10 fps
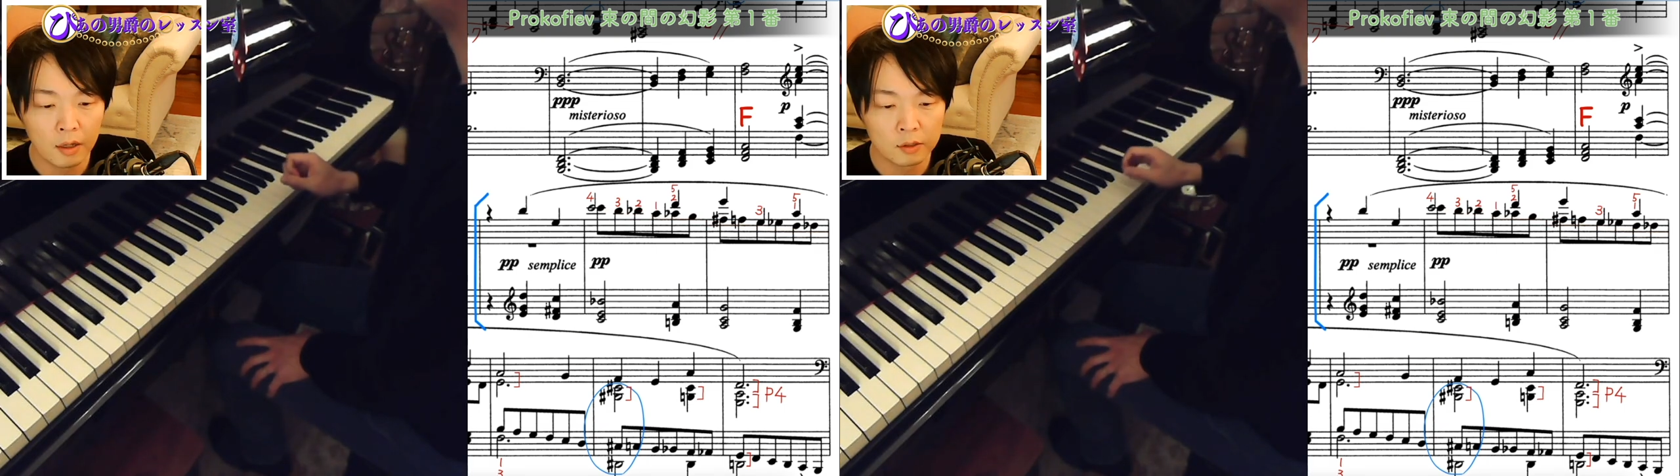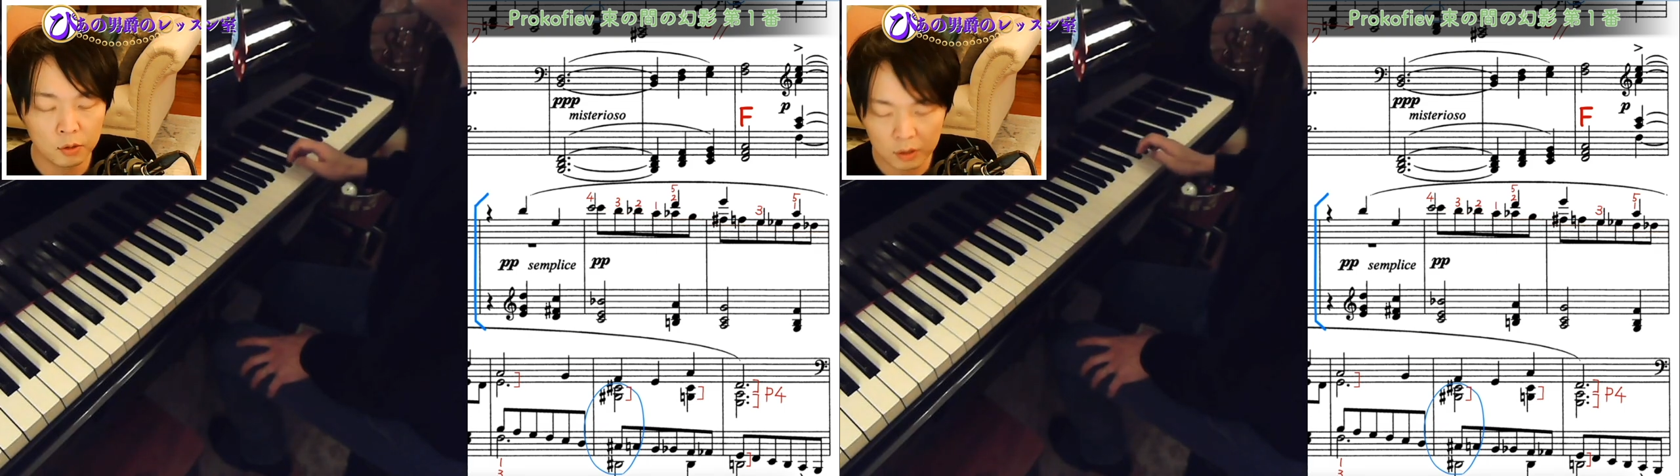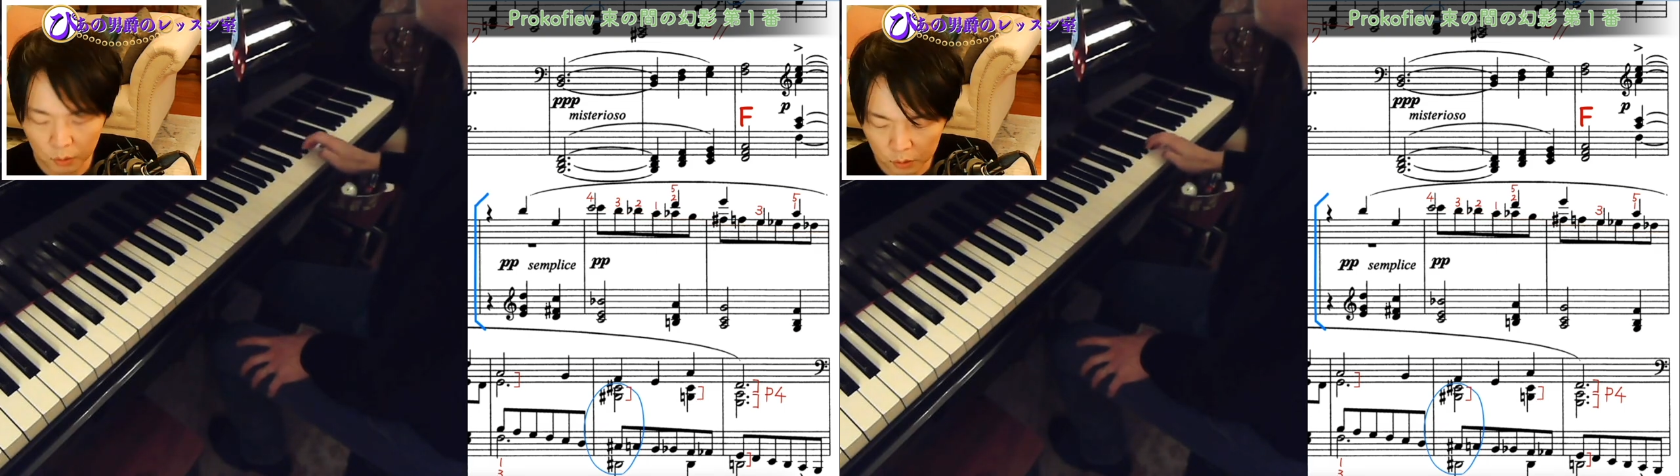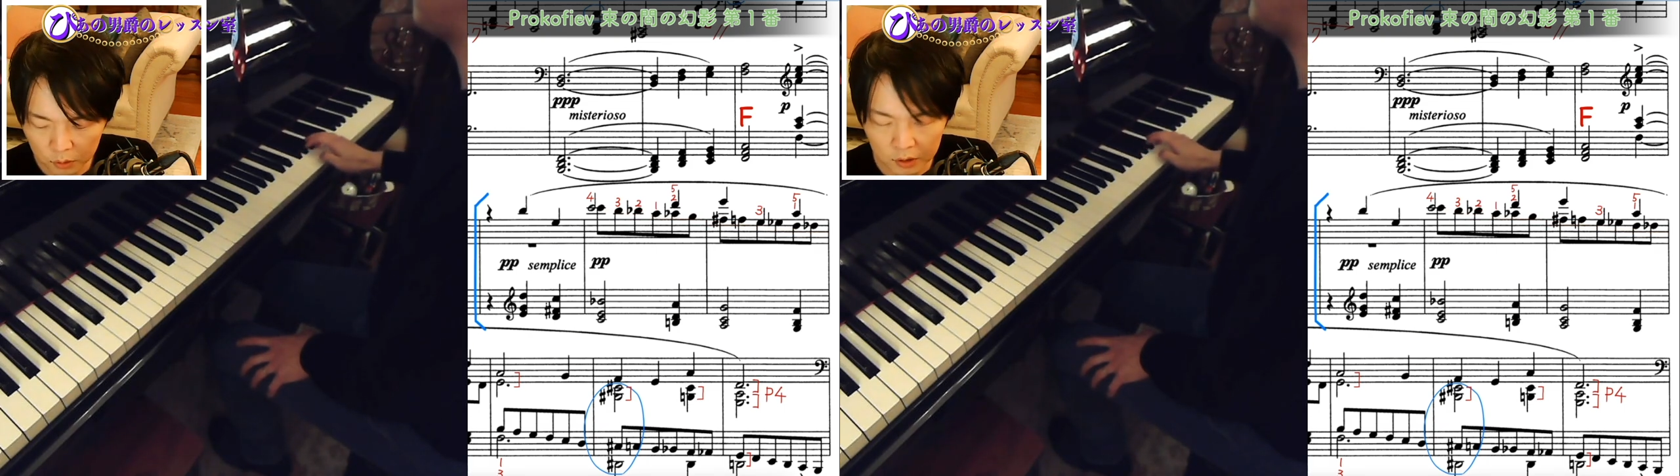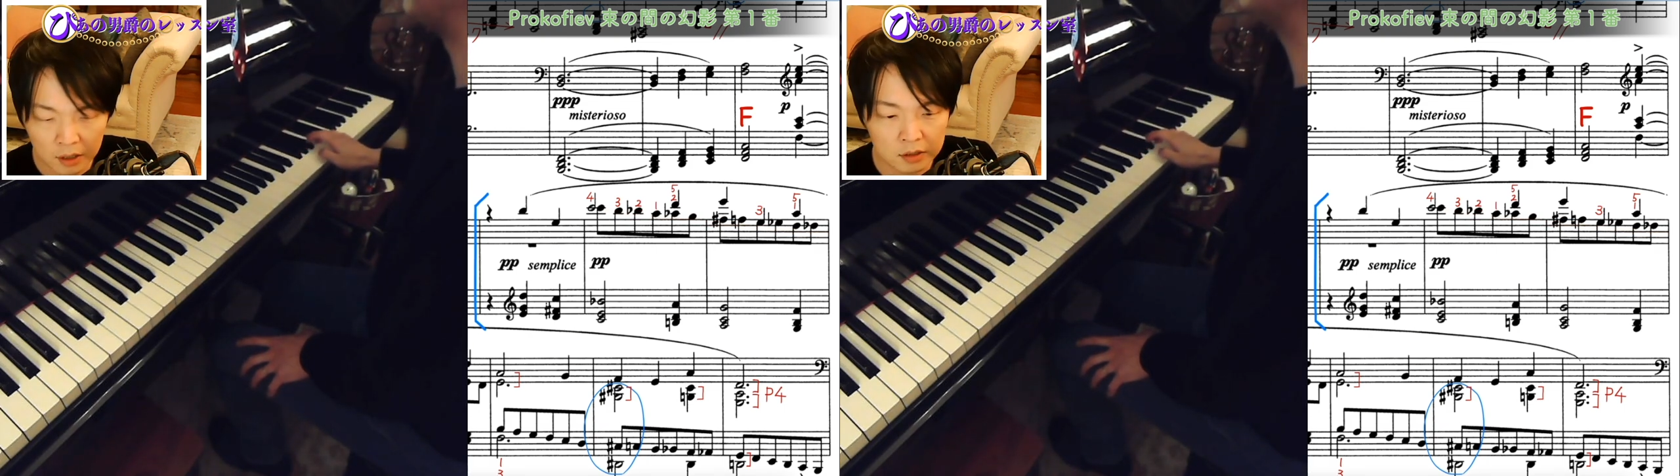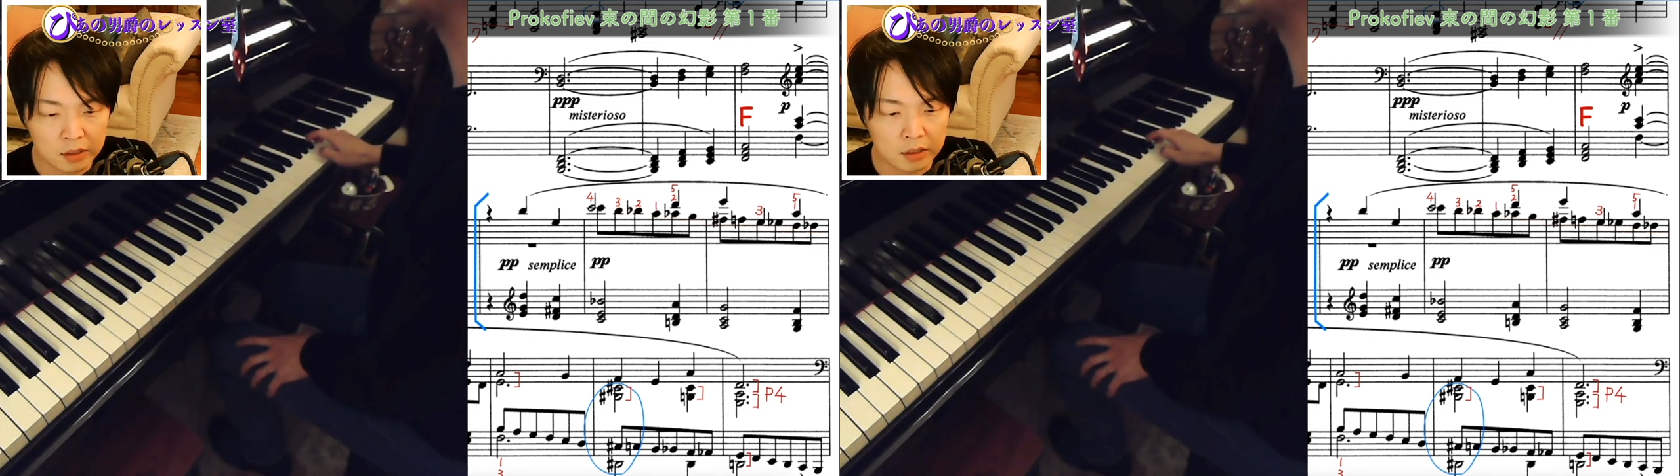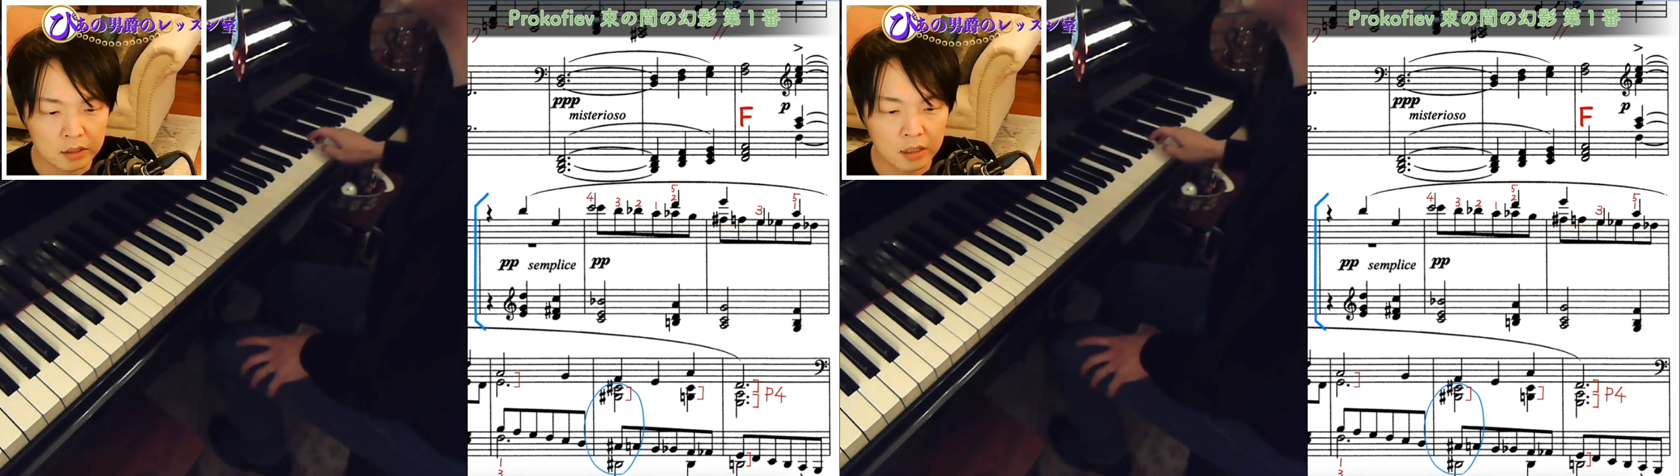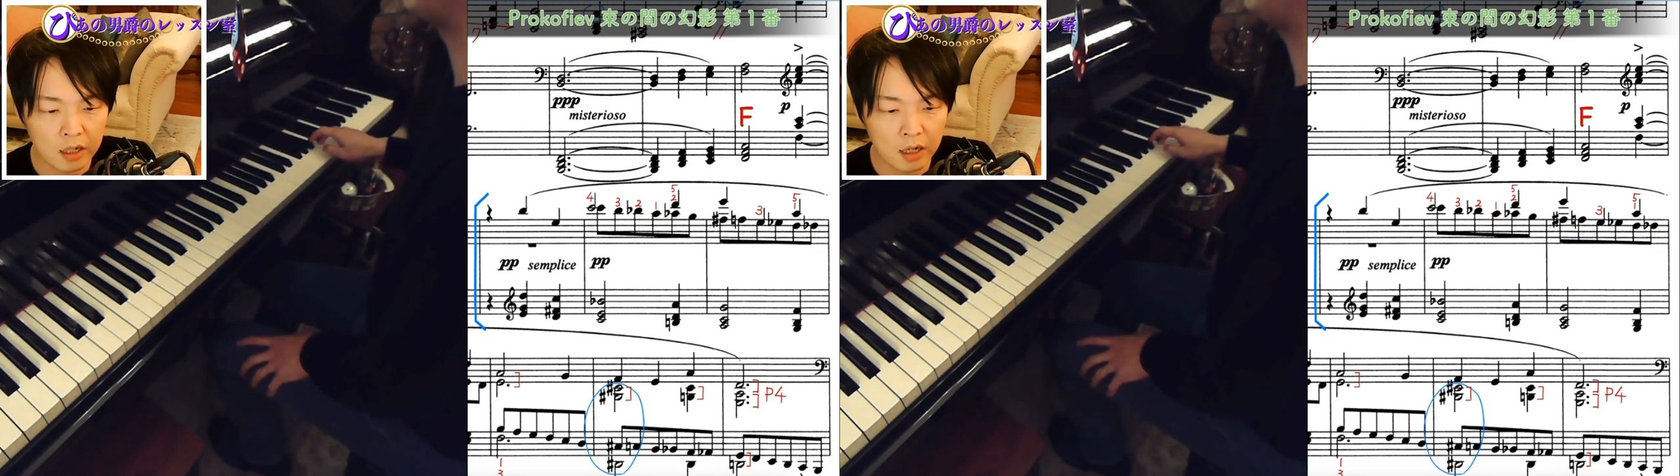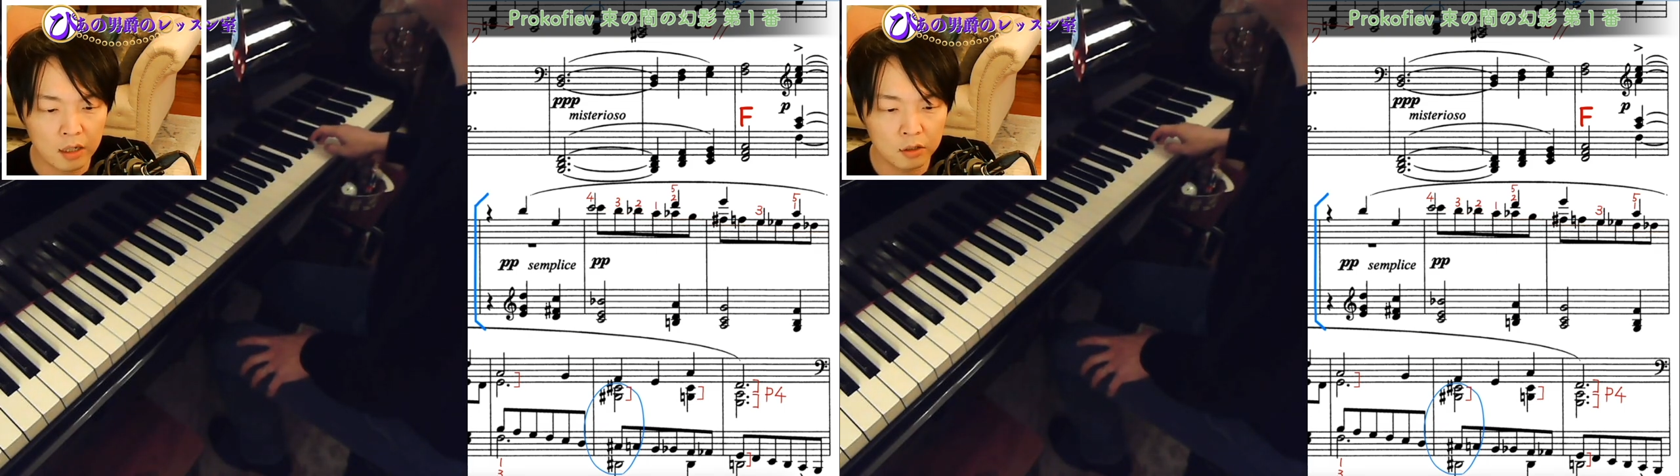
そういったことを意識しながら、